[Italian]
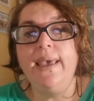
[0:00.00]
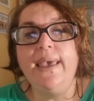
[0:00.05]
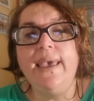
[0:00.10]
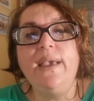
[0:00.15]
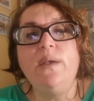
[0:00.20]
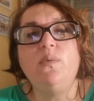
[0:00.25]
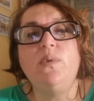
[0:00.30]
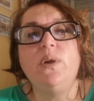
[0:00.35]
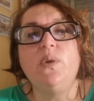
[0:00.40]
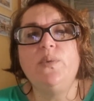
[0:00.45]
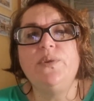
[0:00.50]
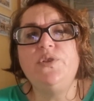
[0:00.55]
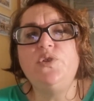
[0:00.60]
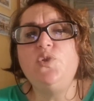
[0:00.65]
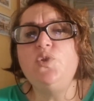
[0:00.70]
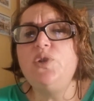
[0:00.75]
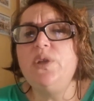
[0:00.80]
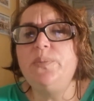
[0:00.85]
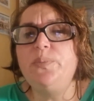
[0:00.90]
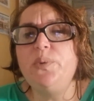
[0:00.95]
È una
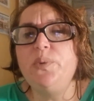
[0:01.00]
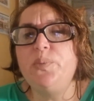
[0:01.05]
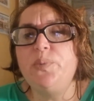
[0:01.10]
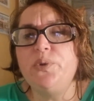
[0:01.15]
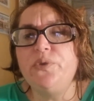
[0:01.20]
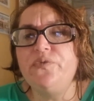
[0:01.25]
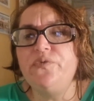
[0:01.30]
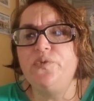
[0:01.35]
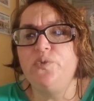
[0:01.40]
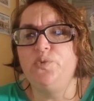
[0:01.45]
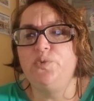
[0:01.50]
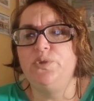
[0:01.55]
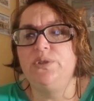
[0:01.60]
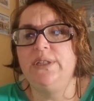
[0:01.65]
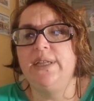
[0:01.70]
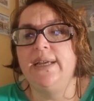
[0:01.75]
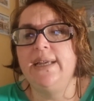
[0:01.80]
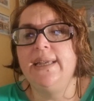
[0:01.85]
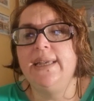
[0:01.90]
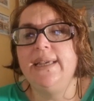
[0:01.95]
questione più
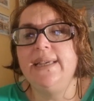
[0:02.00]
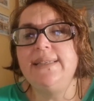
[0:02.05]
profonda